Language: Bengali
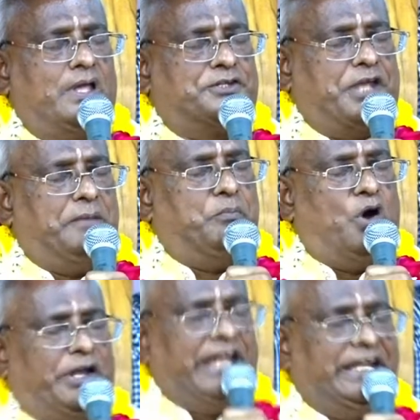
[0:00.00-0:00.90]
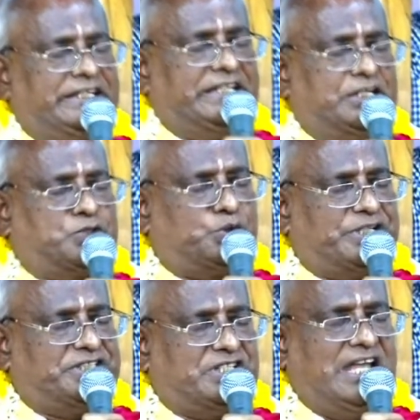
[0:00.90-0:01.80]
সে বনের দিকে
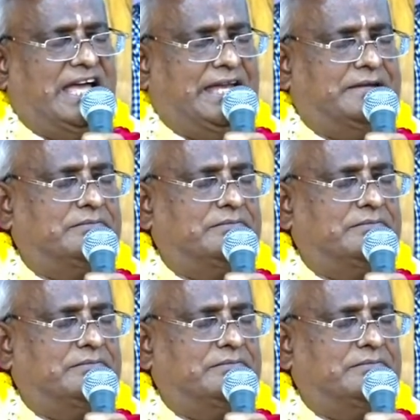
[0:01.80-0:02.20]
ছুটেছিলেন